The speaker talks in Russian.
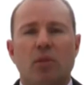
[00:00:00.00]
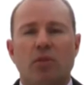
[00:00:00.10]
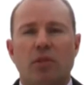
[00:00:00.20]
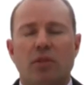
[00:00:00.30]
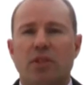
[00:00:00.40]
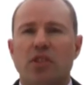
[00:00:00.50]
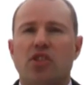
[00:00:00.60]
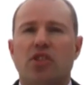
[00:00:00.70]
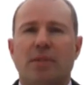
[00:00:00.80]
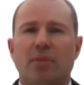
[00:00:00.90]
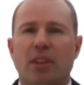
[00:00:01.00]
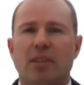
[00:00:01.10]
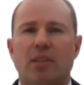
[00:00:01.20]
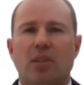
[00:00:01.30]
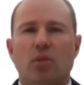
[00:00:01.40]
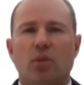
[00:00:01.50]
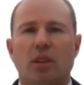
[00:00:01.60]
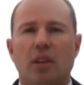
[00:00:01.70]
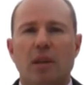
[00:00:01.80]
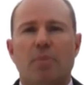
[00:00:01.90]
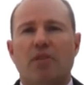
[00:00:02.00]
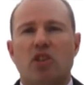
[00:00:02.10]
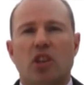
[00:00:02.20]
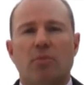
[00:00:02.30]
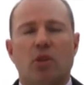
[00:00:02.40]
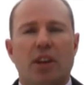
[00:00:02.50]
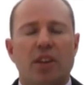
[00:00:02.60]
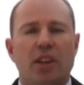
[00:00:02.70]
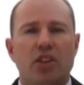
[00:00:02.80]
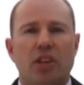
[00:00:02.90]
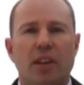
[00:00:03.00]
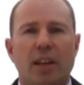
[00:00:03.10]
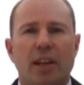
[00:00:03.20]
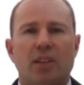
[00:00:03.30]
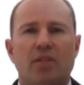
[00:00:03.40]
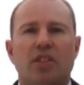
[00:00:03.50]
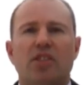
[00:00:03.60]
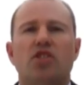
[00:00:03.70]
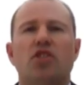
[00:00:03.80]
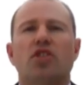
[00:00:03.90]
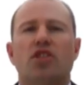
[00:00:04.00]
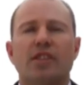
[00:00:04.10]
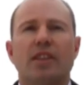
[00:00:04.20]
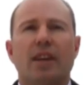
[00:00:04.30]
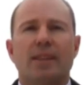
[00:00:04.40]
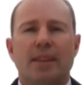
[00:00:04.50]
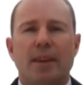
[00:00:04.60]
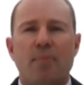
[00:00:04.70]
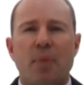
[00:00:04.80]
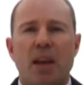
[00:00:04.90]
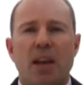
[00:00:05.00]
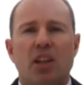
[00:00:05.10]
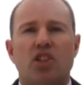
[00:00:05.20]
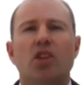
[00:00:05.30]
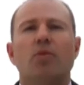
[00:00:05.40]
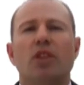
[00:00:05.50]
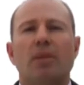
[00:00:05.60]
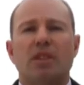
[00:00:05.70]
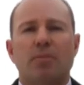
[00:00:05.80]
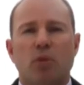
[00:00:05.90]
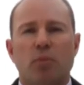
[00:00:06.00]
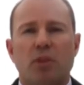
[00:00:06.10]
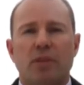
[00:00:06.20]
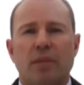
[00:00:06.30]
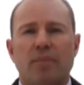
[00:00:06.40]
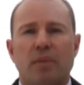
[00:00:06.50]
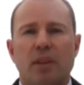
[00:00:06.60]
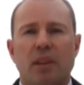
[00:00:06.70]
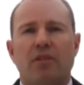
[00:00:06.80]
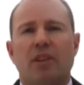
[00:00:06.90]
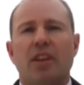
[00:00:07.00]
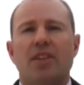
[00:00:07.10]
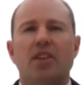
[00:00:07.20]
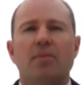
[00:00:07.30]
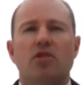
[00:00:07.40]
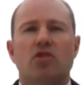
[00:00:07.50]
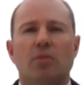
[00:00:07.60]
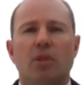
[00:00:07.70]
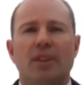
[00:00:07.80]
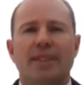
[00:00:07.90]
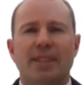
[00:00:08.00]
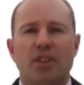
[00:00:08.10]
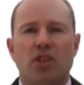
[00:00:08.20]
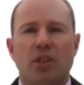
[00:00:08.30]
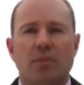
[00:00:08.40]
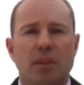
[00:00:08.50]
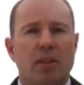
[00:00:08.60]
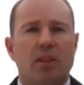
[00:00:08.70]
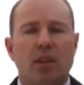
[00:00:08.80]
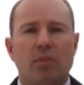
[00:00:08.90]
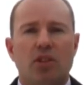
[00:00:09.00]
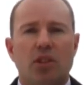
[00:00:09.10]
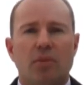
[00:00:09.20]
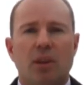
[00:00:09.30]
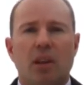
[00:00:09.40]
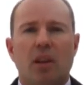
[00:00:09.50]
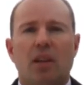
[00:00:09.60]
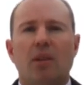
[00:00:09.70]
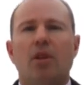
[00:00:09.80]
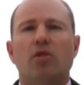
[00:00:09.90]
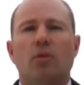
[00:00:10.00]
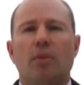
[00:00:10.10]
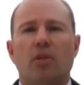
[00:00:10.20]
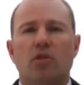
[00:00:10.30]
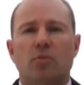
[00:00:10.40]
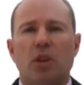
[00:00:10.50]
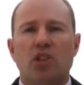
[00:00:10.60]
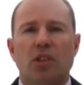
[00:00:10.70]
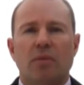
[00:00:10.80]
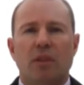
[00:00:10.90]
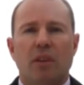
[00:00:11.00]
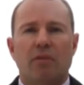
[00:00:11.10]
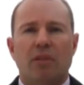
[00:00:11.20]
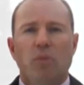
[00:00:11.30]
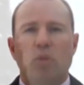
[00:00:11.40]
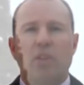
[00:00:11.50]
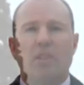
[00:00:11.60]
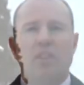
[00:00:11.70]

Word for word: новый 2017 год и провожаем уходящий 2016. Чем он нам запомнился? Наверное, тем, что был насыщенным, динамичным, для Мелитополя успешным во многих